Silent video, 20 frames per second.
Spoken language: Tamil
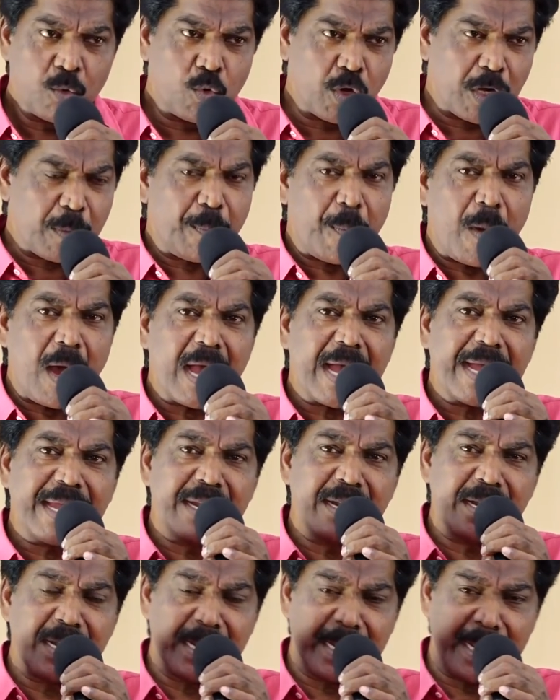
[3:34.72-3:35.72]
குறிப்பாக
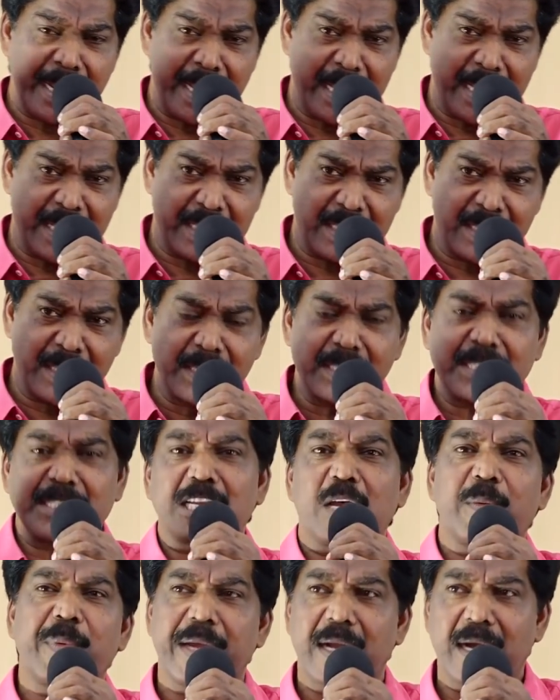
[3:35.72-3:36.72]
இன்றைய
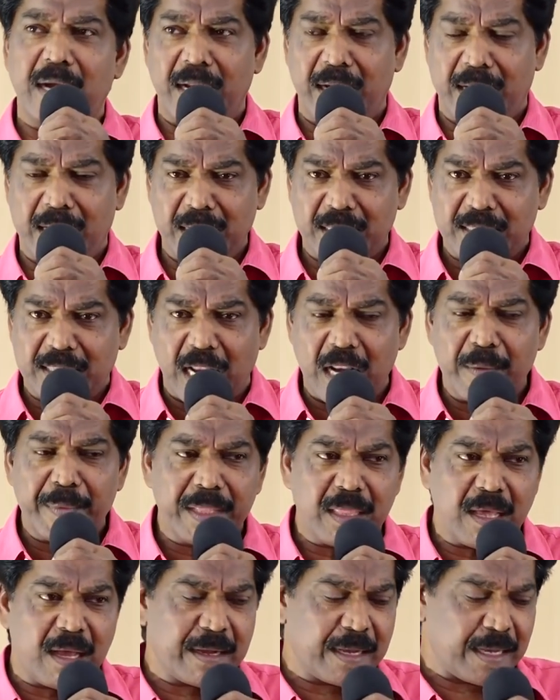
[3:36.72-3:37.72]
திருச்சபைகளுக்கு தலைமை
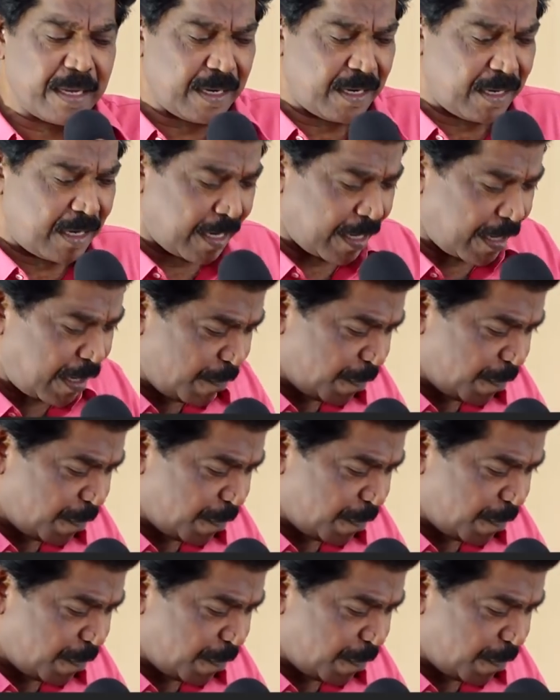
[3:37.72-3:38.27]
தாங்குகின்ற